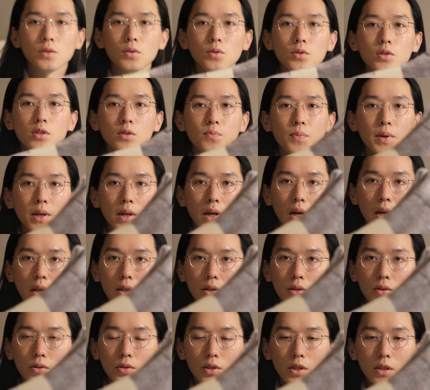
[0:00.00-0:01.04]
1つ目が
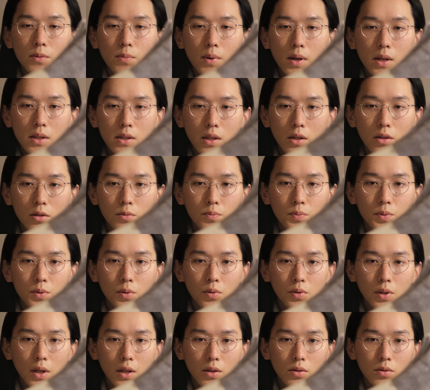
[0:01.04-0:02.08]

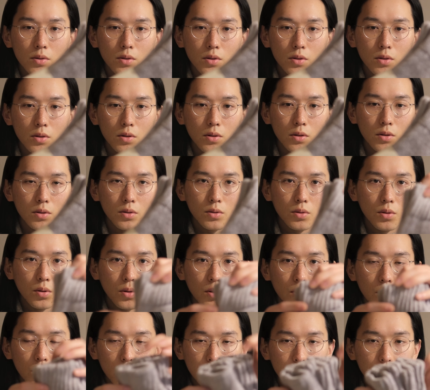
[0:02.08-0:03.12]
ユニバーサルプロダクツ
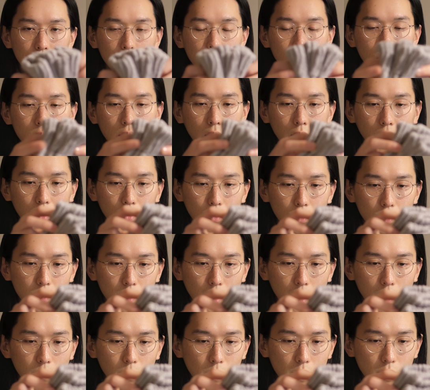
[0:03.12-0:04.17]
の靴下でご
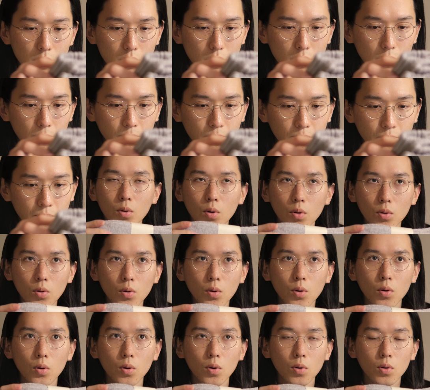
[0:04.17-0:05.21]
ざいますこ
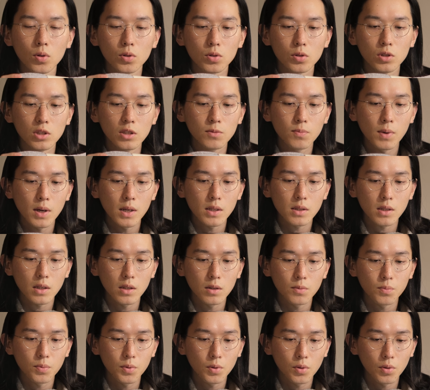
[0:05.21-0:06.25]
の
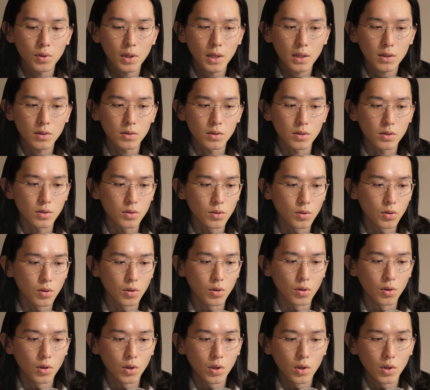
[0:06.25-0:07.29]
ユニバーサルプロダクツ
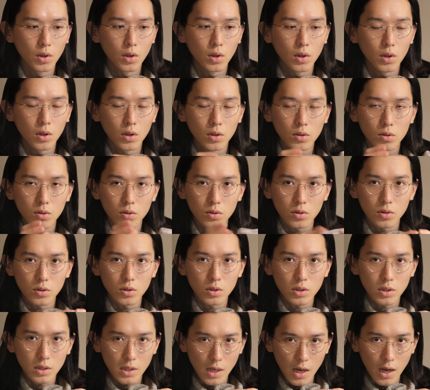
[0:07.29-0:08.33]
の
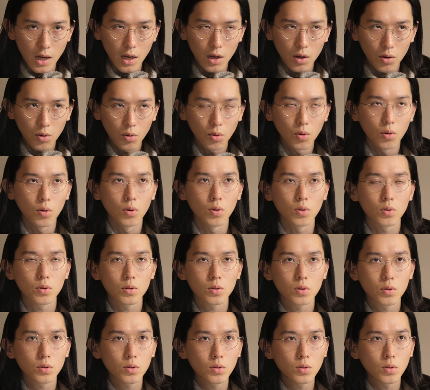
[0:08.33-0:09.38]
靴下を
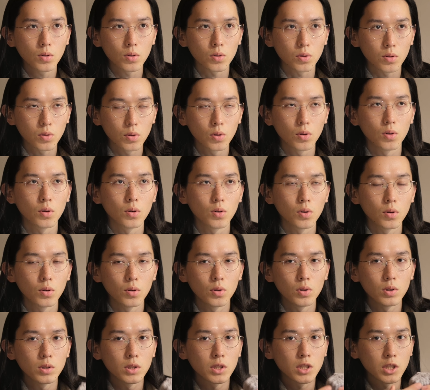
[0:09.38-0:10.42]
黒と
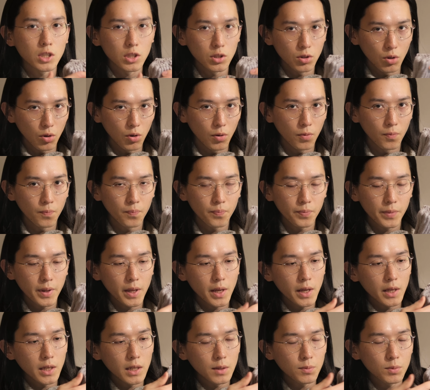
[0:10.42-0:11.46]
白
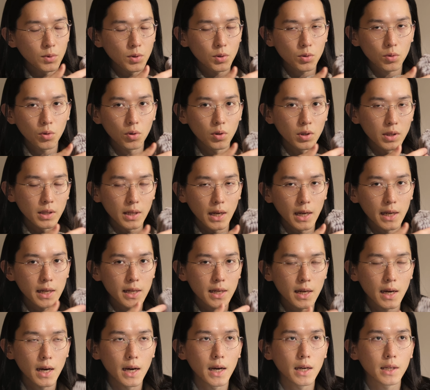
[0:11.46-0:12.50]
でリブのところに
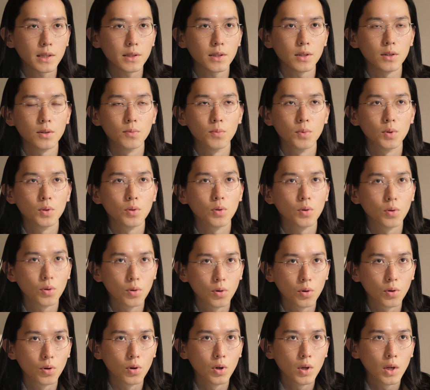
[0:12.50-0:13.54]
ラインが入ってるもの
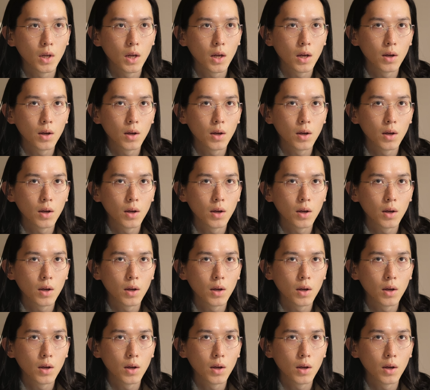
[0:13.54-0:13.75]
を